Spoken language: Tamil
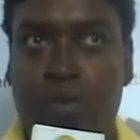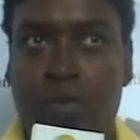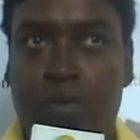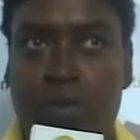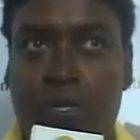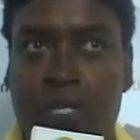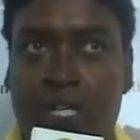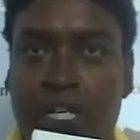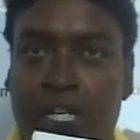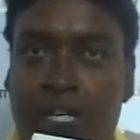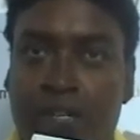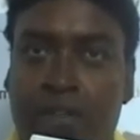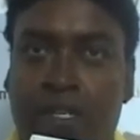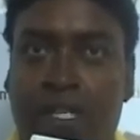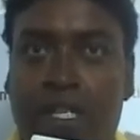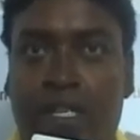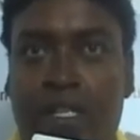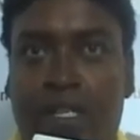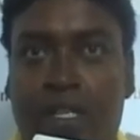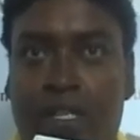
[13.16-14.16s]
ஒரு
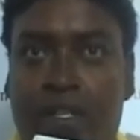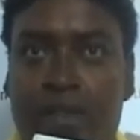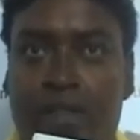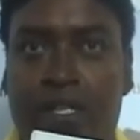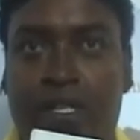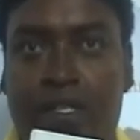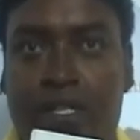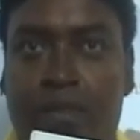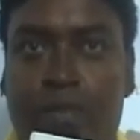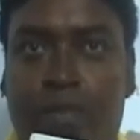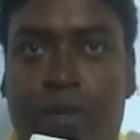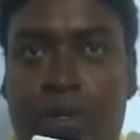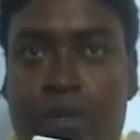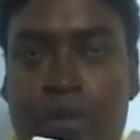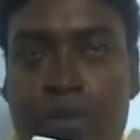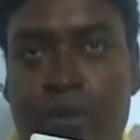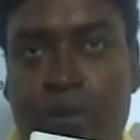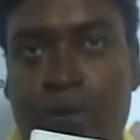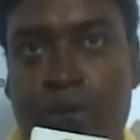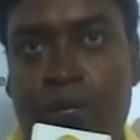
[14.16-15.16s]
நேட்டிவிட்டியை தள்ளி எடுத்த
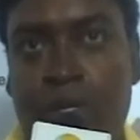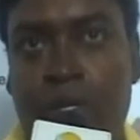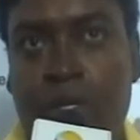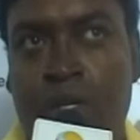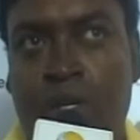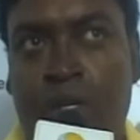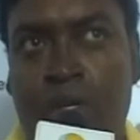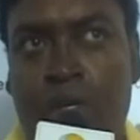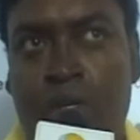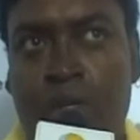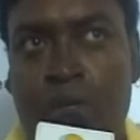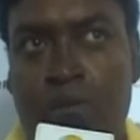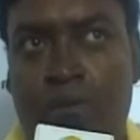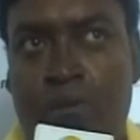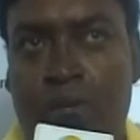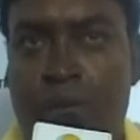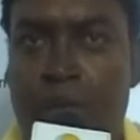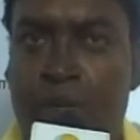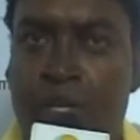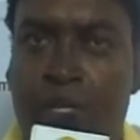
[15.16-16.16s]
படம்
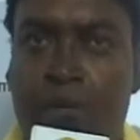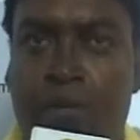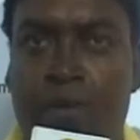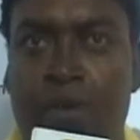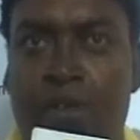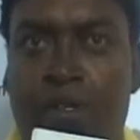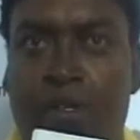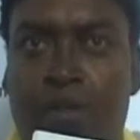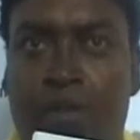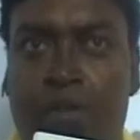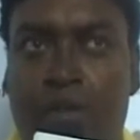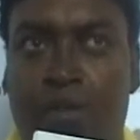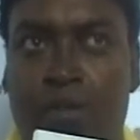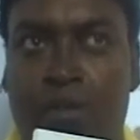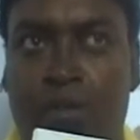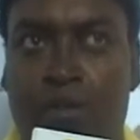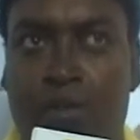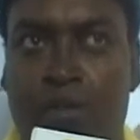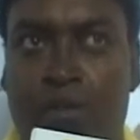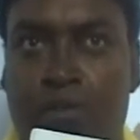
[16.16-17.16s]
ஃபுல்லாக மதுரை மாவட்டம்
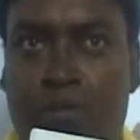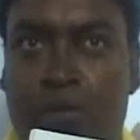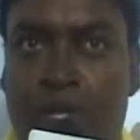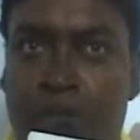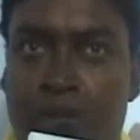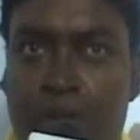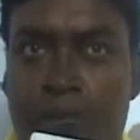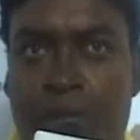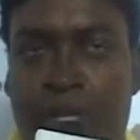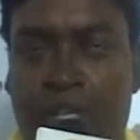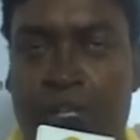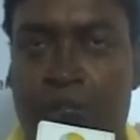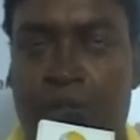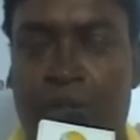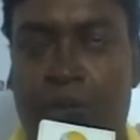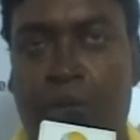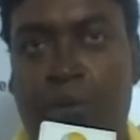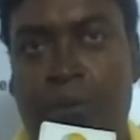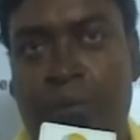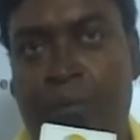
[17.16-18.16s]
ஃபுல்லாகவே
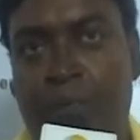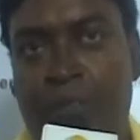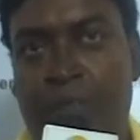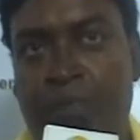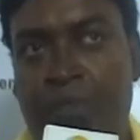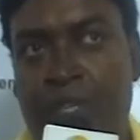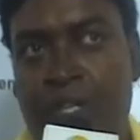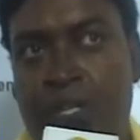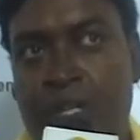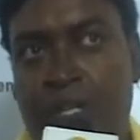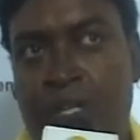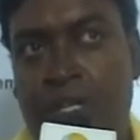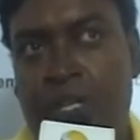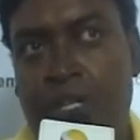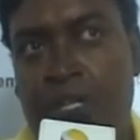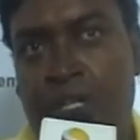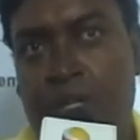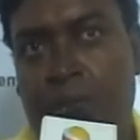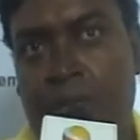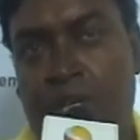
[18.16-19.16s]
பண்ணியிருக்கோம்
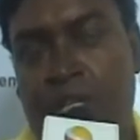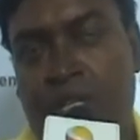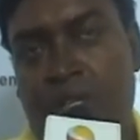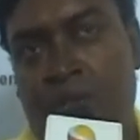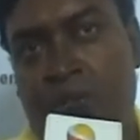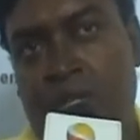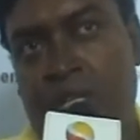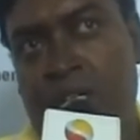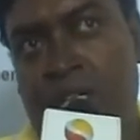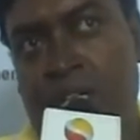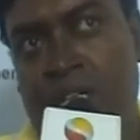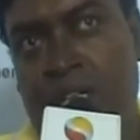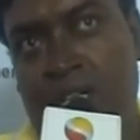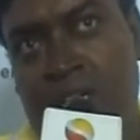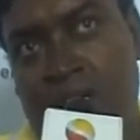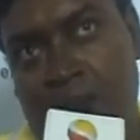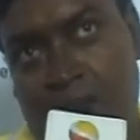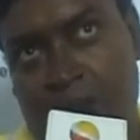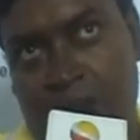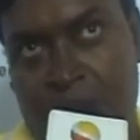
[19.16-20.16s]
இந்த படத்தினுடைய
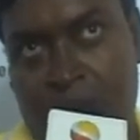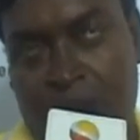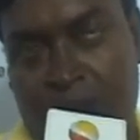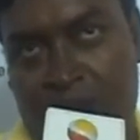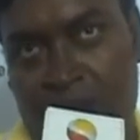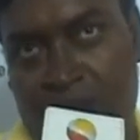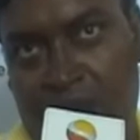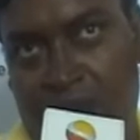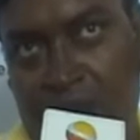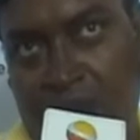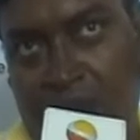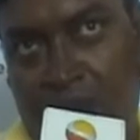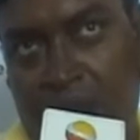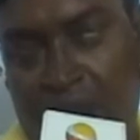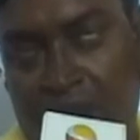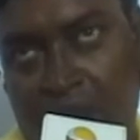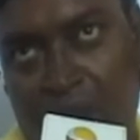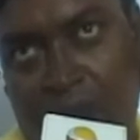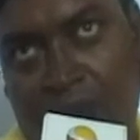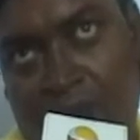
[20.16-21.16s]
கதை அப்படின்னு பார்த்தீங்கன்னா
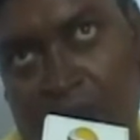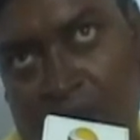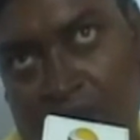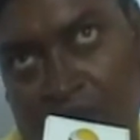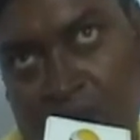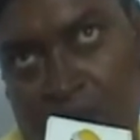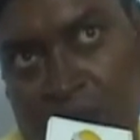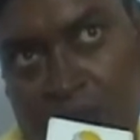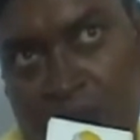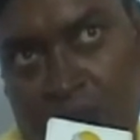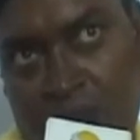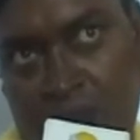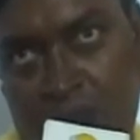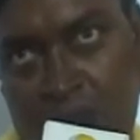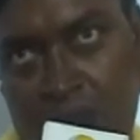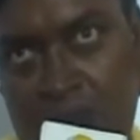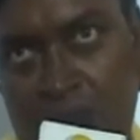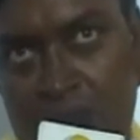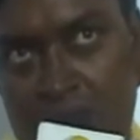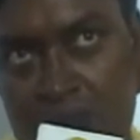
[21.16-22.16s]
லைவாக
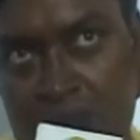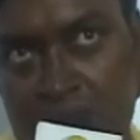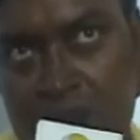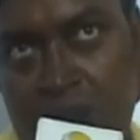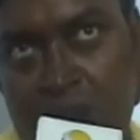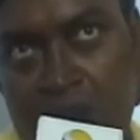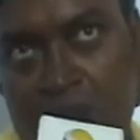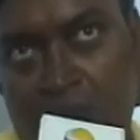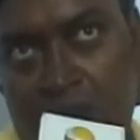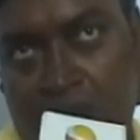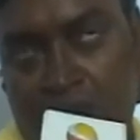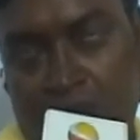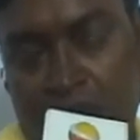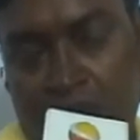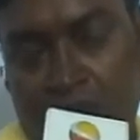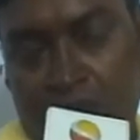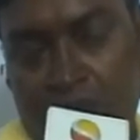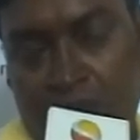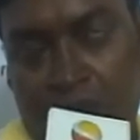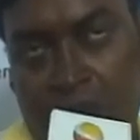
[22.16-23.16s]
அதாவது
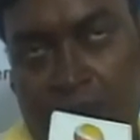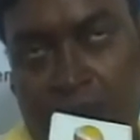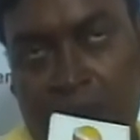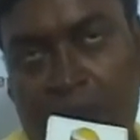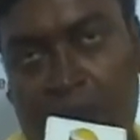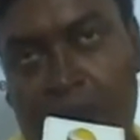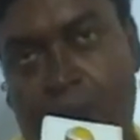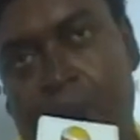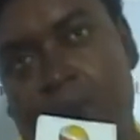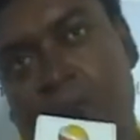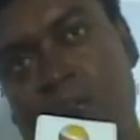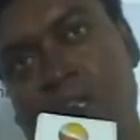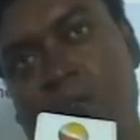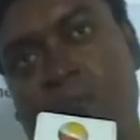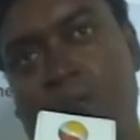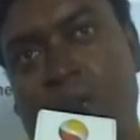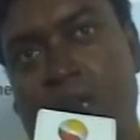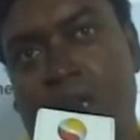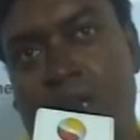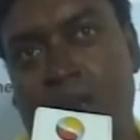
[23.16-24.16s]

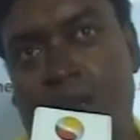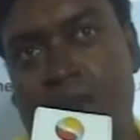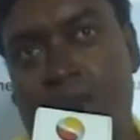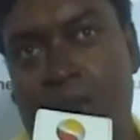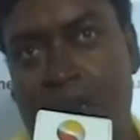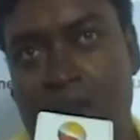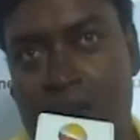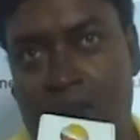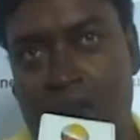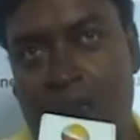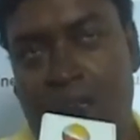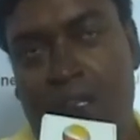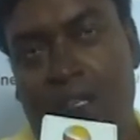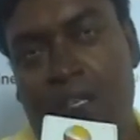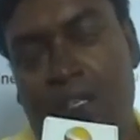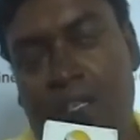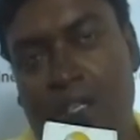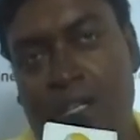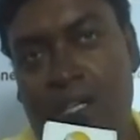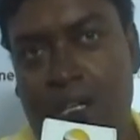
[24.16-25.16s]
கவனிக்கப்படாத மக்களின் வாழ்க்கை
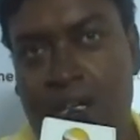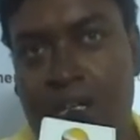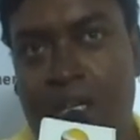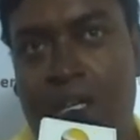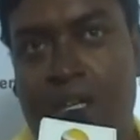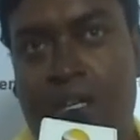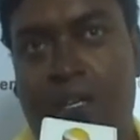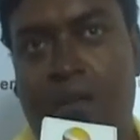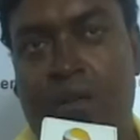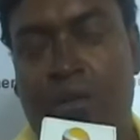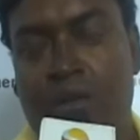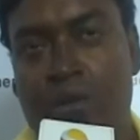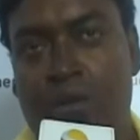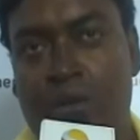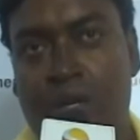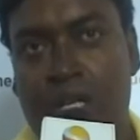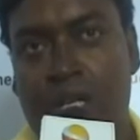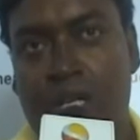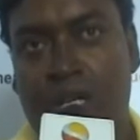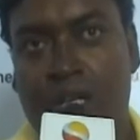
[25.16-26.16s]
என்ன
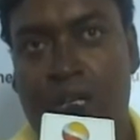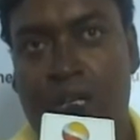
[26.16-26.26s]
அவங்களுடைய